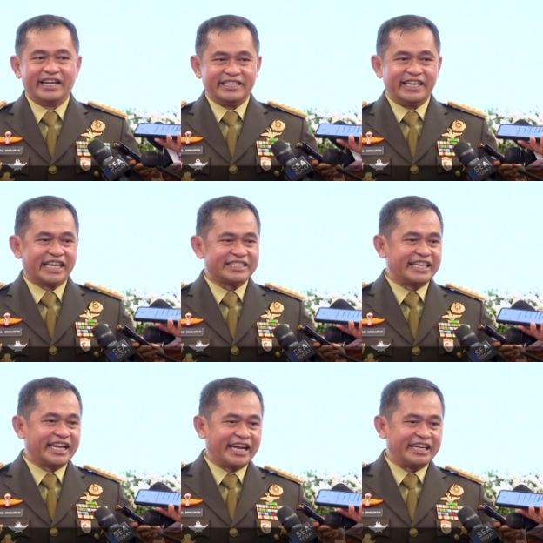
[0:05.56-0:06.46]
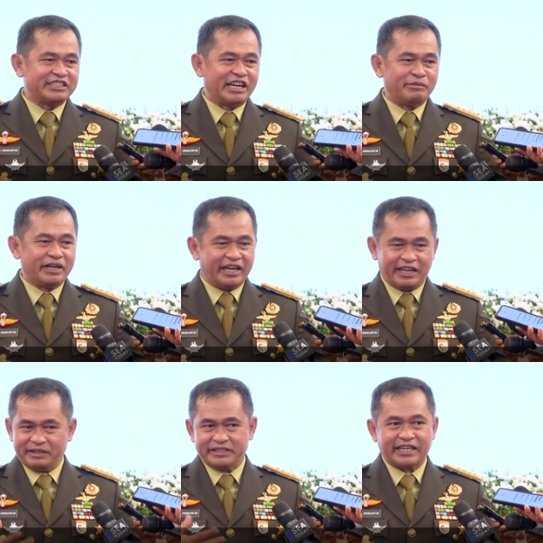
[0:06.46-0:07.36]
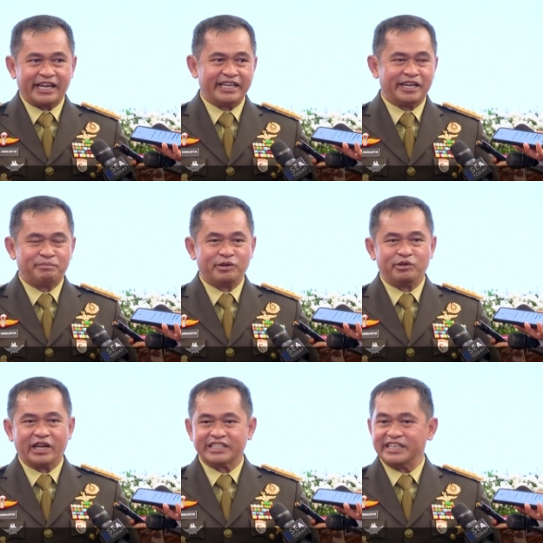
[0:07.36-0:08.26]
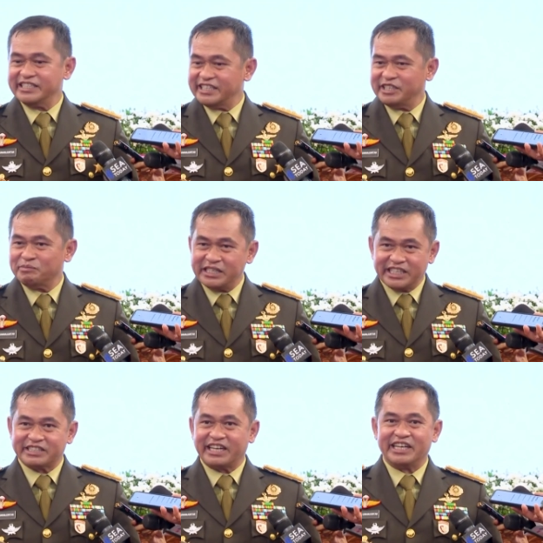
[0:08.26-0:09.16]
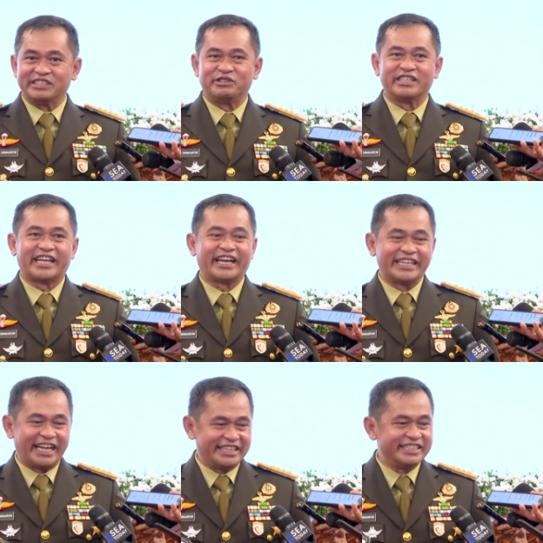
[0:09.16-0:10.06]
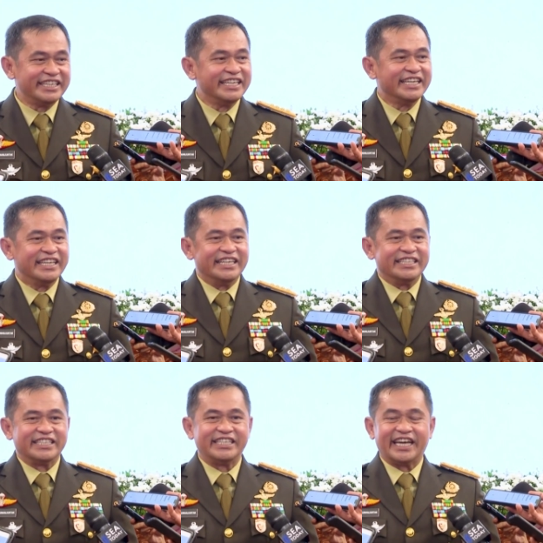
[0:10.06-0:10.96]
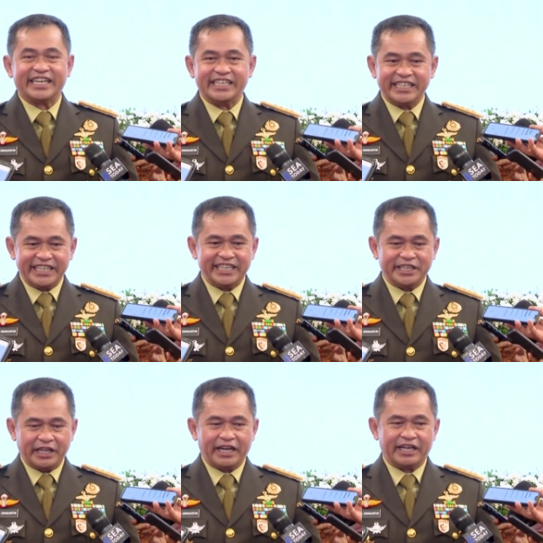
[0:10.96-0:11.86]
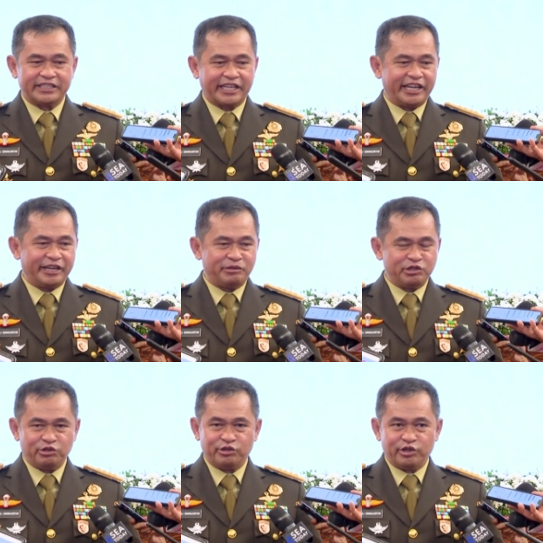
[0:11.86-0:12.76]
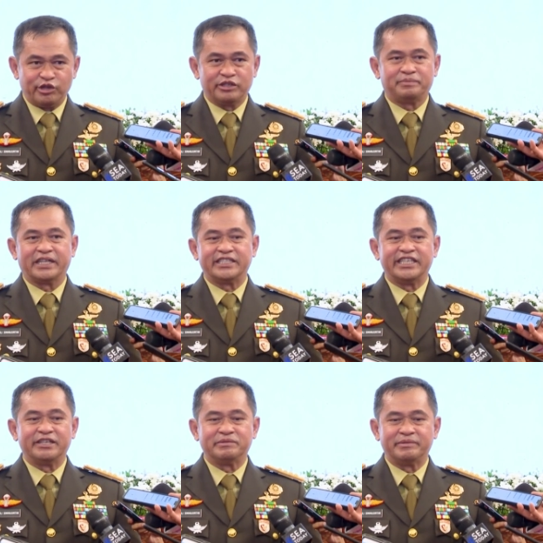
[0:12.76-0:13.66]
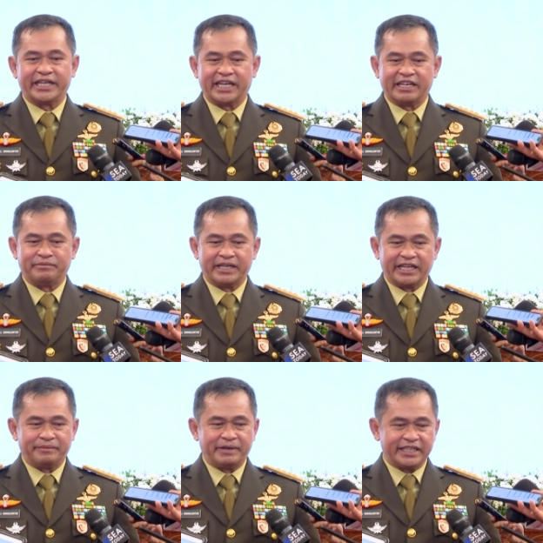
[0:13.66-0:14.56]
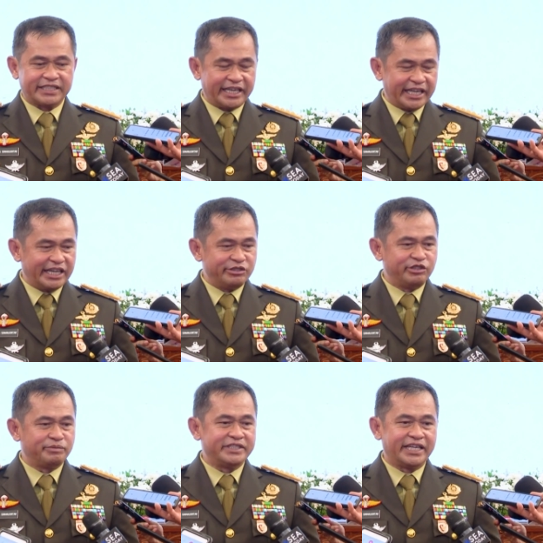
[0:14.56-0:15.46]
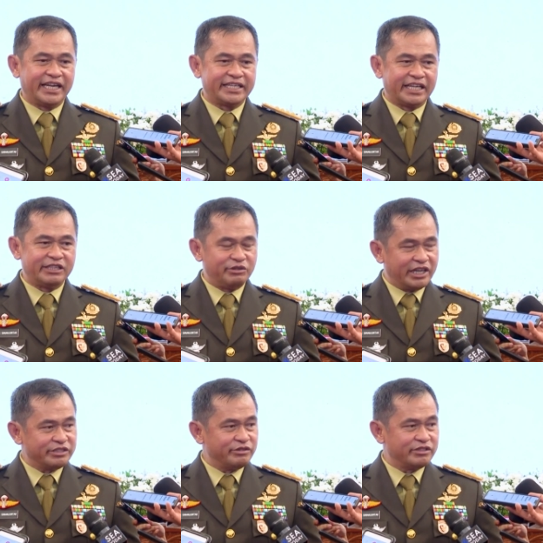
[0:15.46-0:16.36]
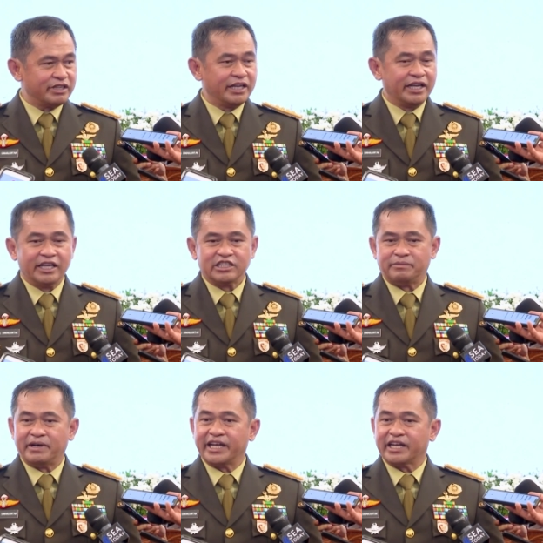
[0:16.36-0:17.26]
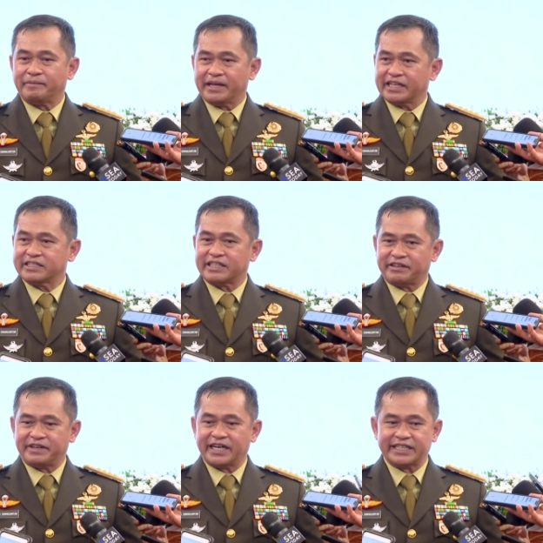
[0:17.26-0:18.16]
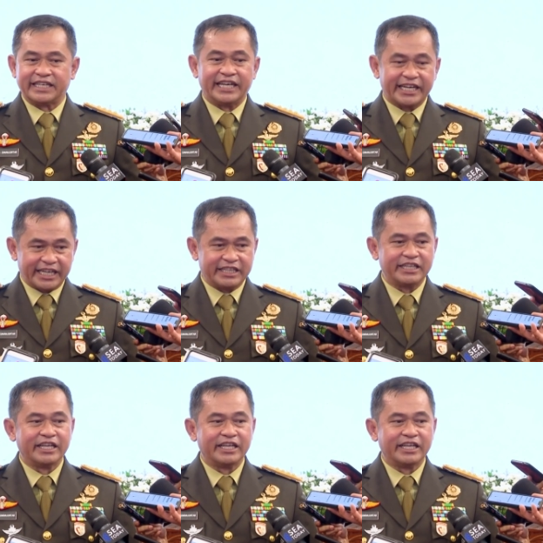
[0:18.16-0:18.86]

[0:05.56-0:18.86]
dilaksanakan selama saya penugasan di sini. Banyak sekali yang sudah saya kenal. Jadi hari ini uh, saya bersyukur Presiden memberikan amanah pada saya untuk menjalankan tugas sebagai Kepala Staf Angkatan Darat.